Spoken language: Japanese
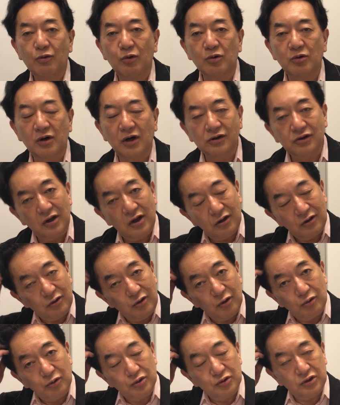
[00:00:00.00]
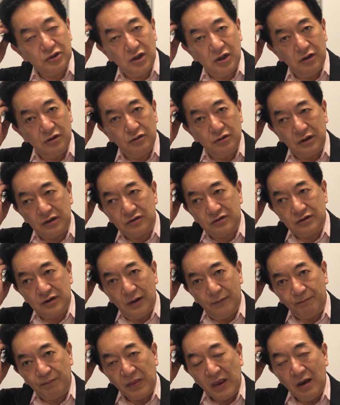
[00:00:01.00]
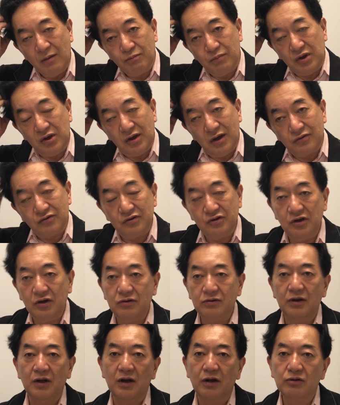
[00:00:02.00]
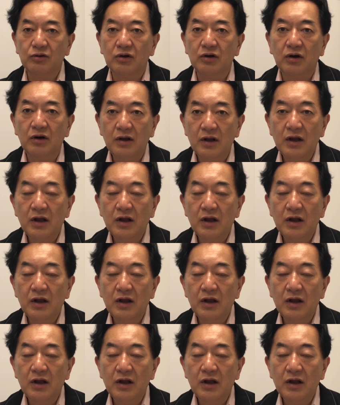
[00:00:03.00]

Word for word: ここが提供しているですね BS 日テレの、